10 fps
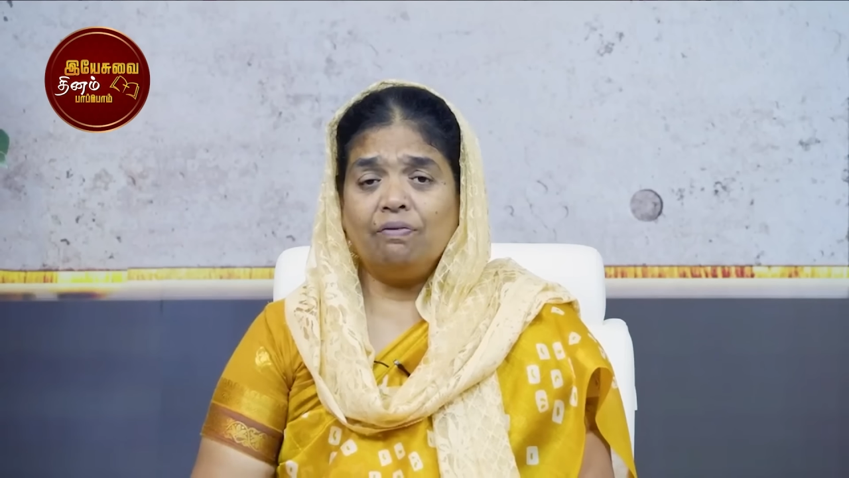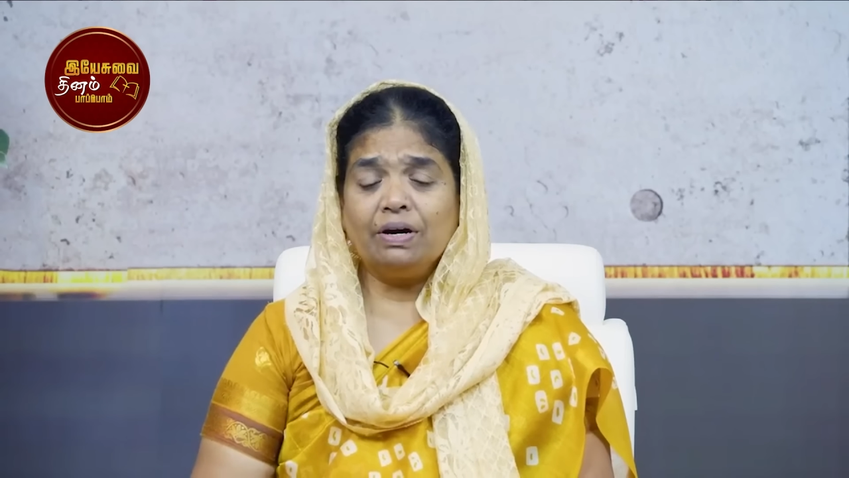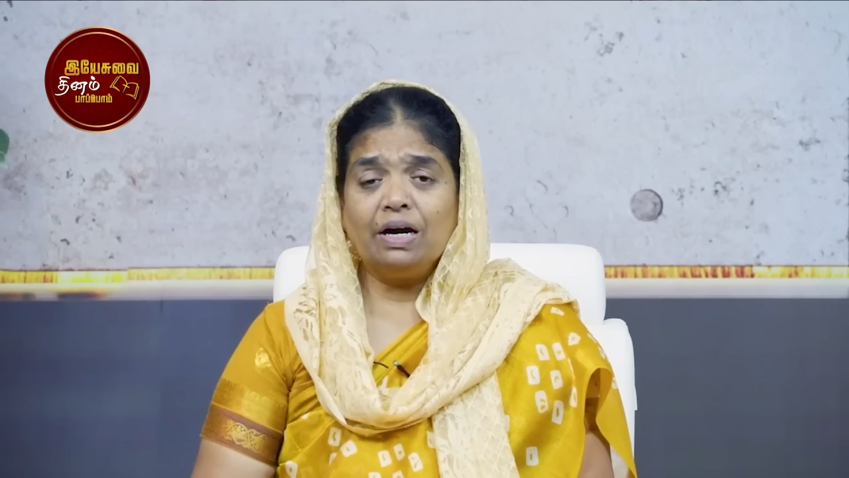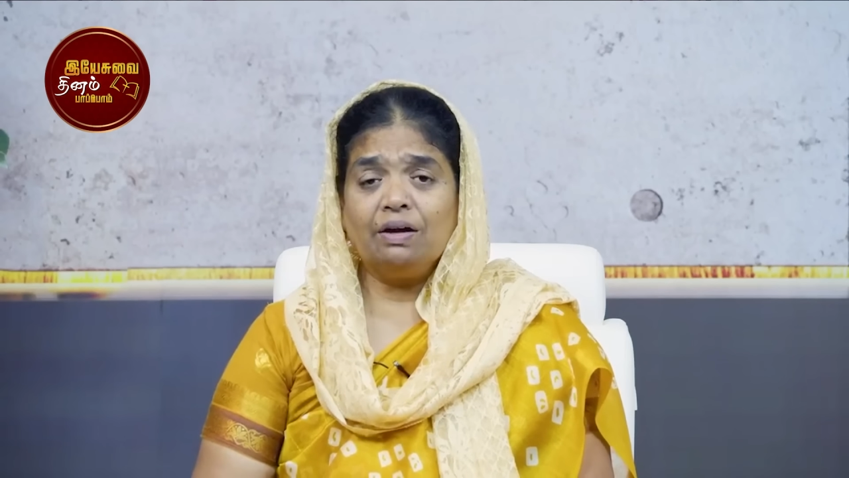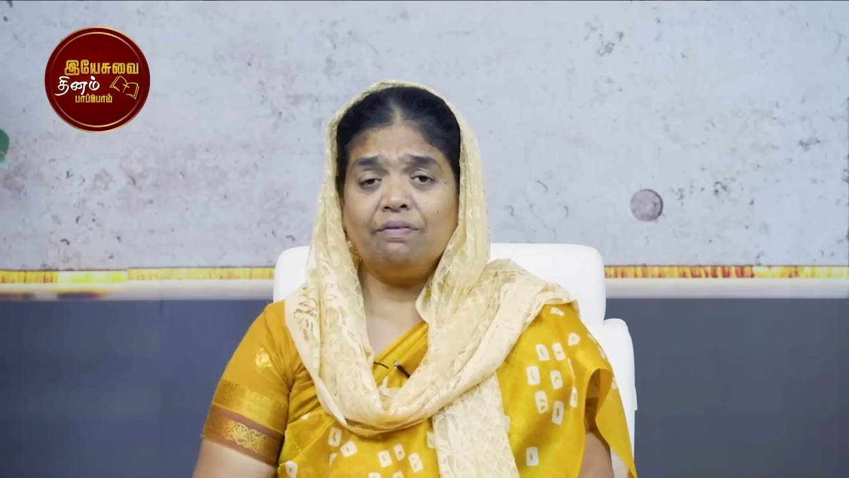
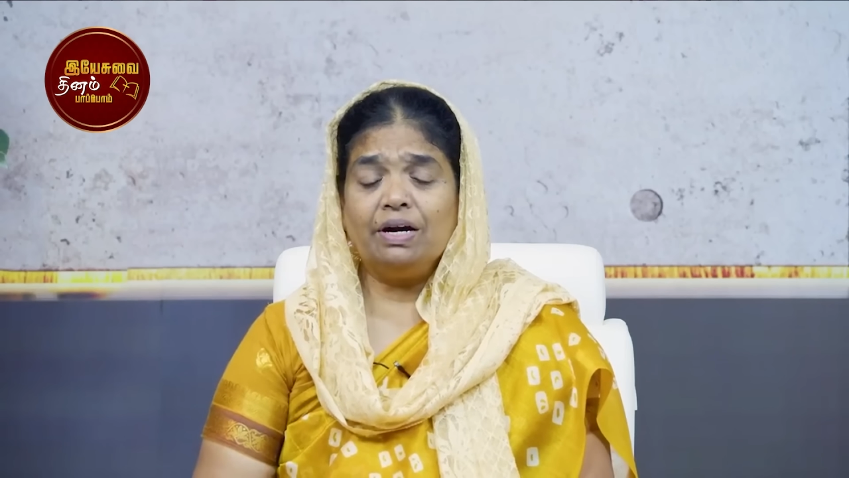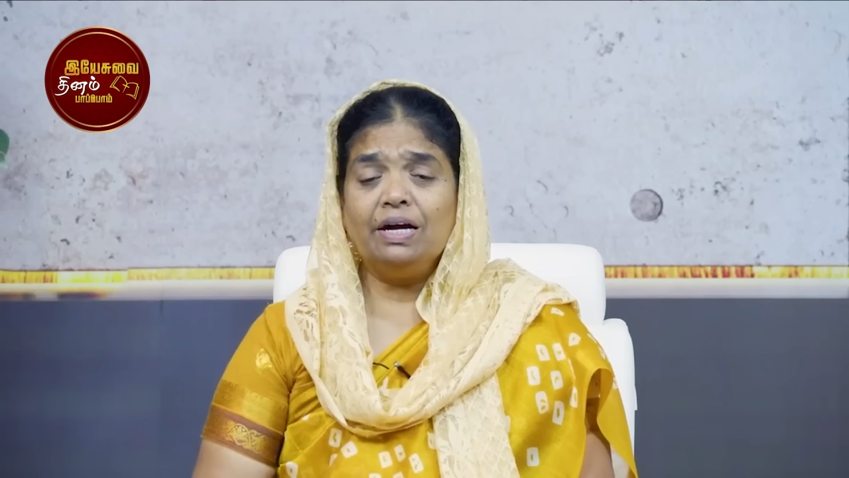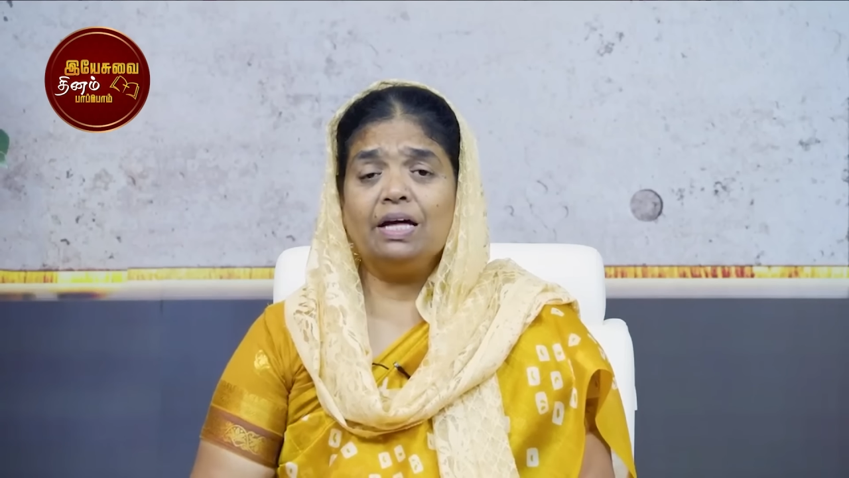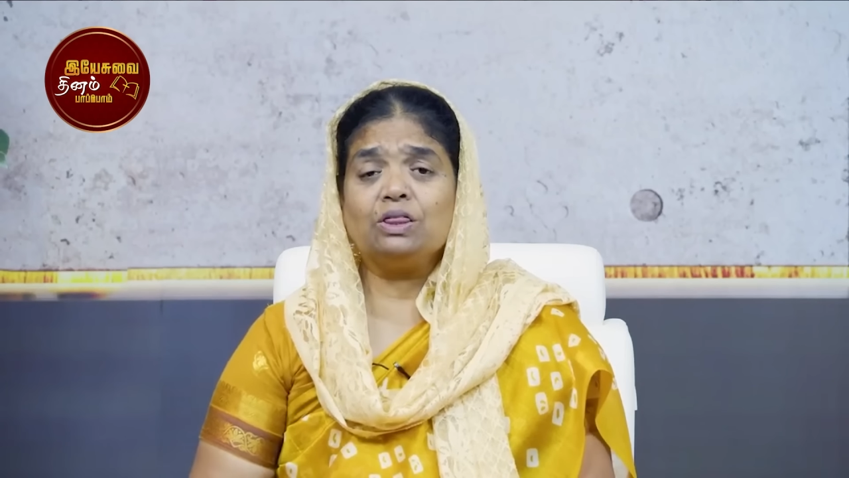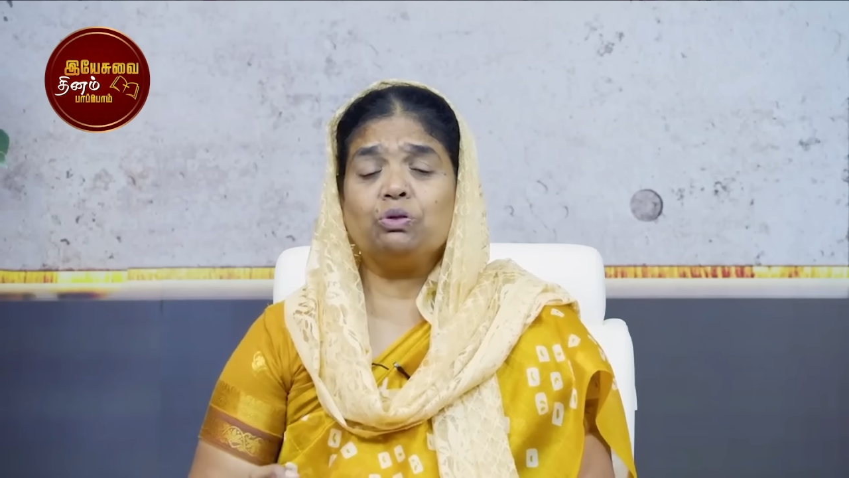அவர்களை
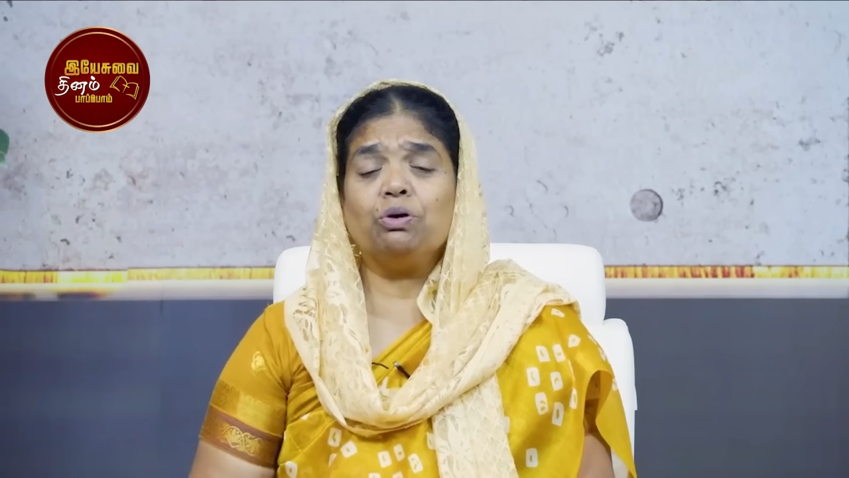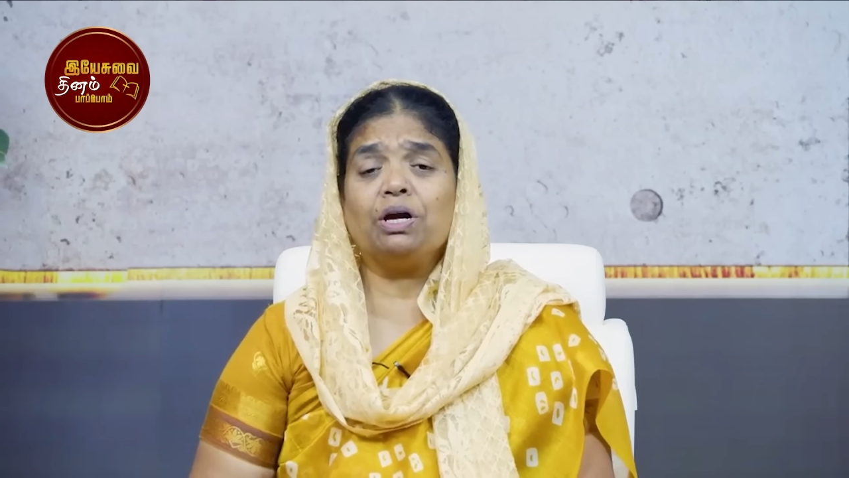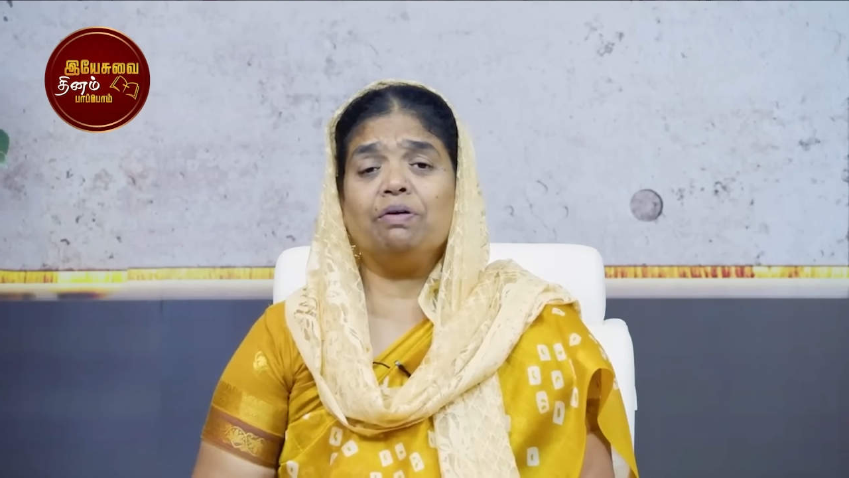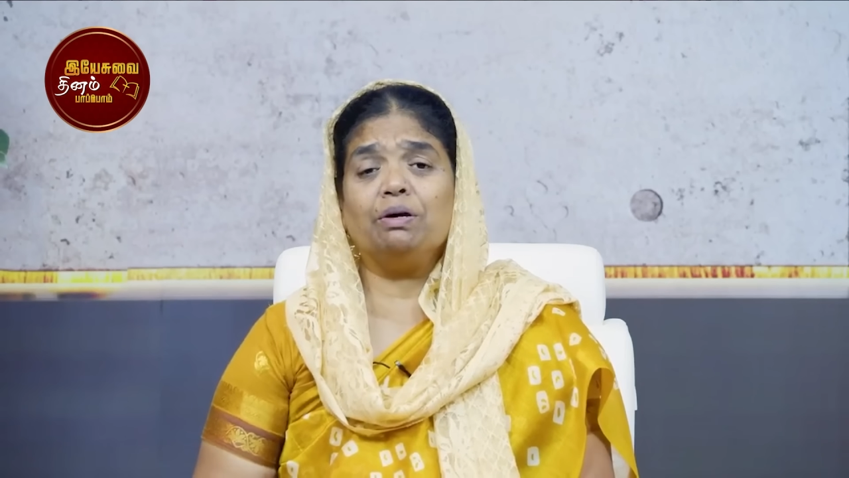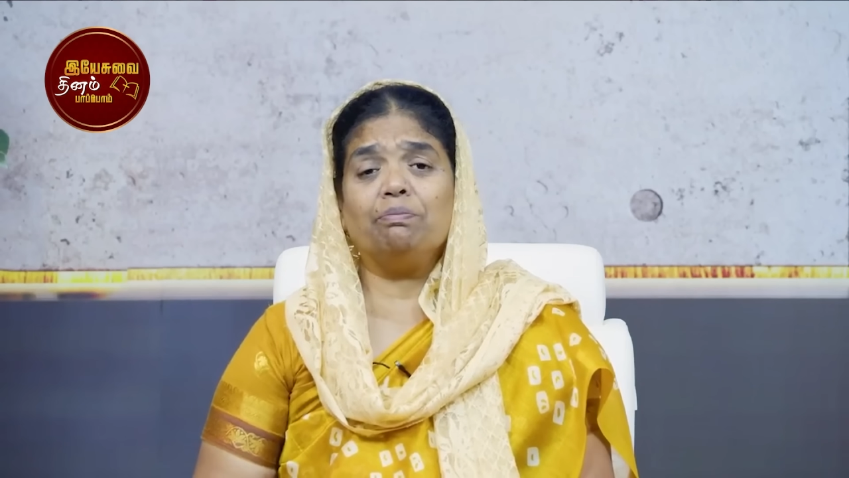வெளியே
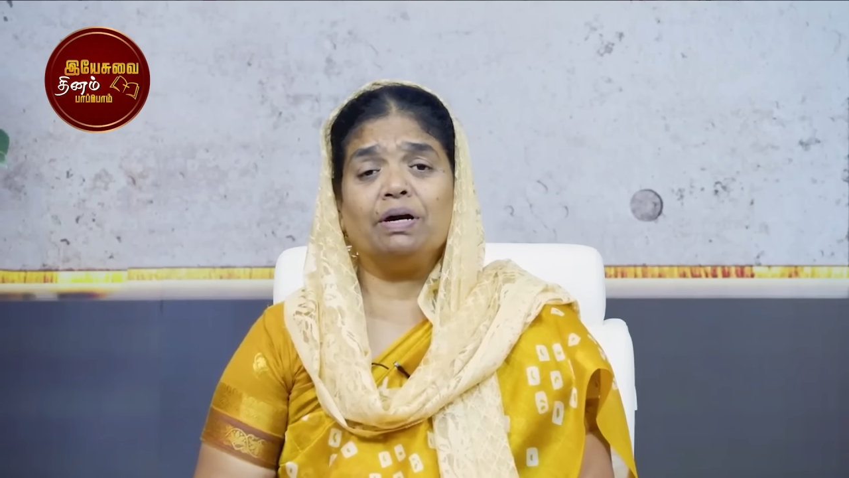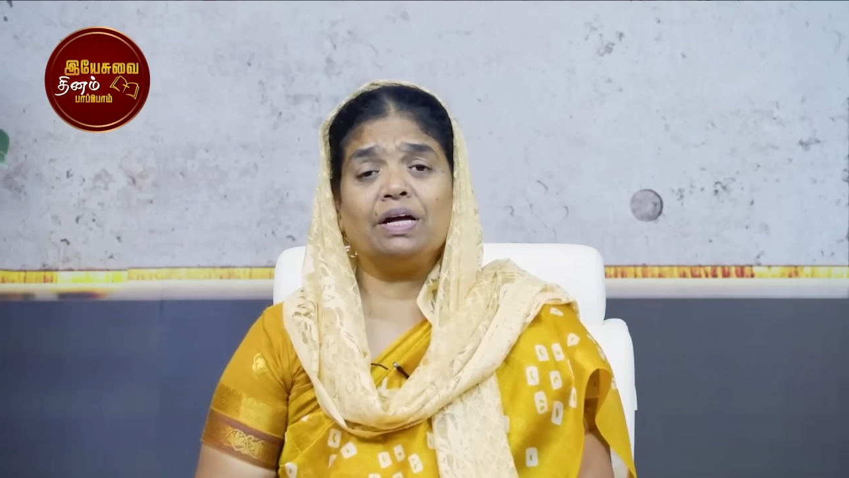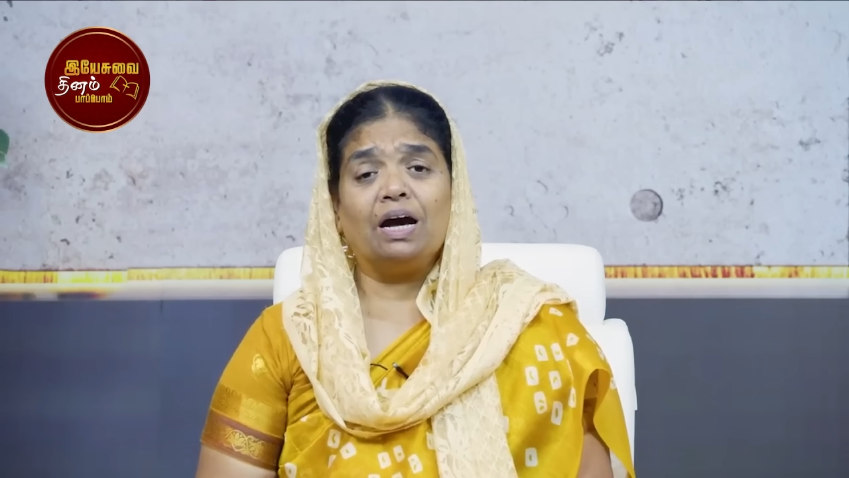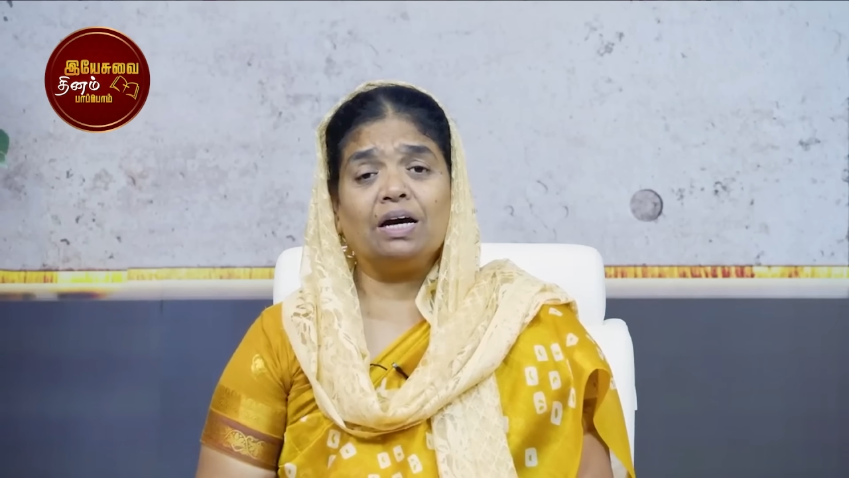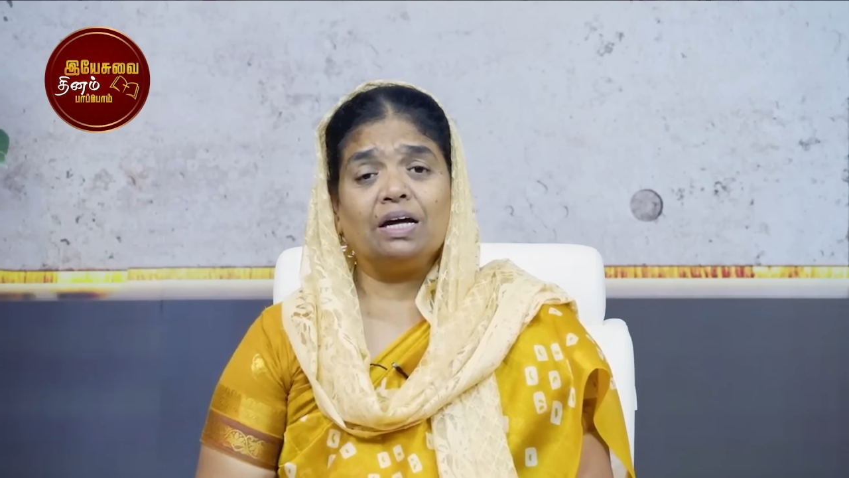
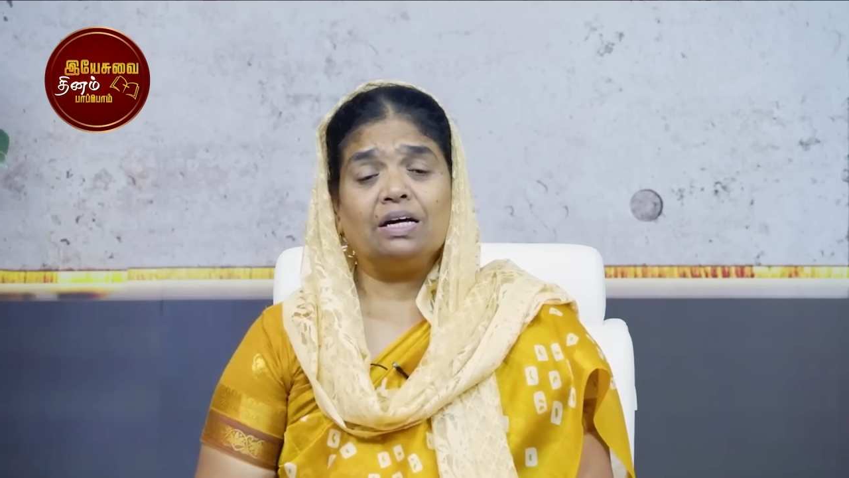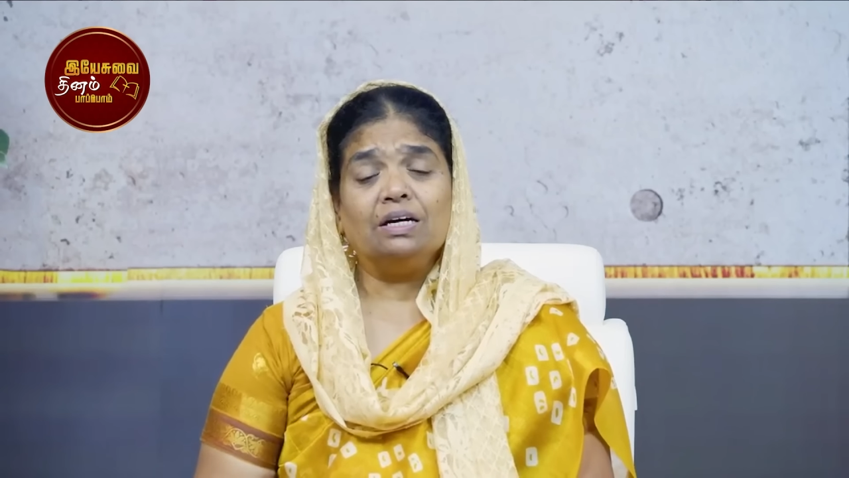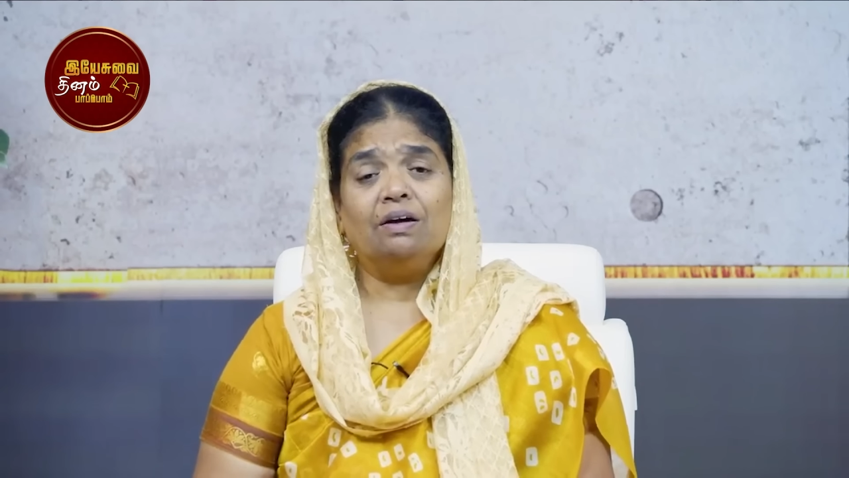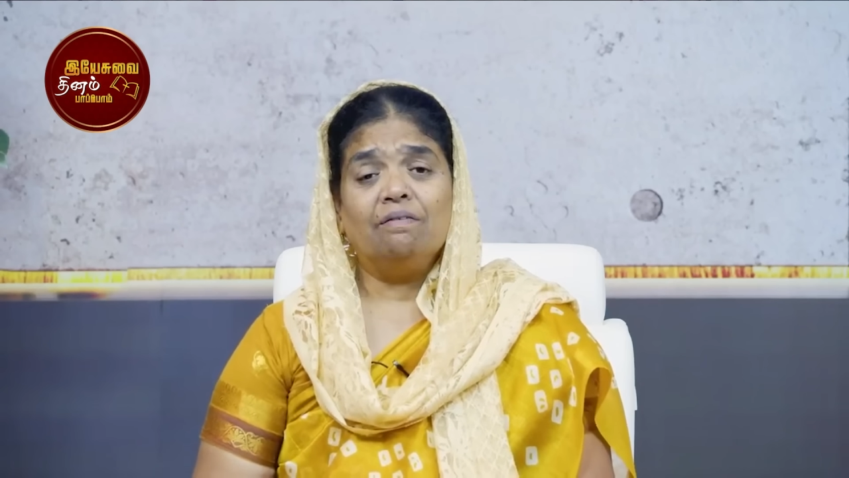தூக்கிவிடும்படியாக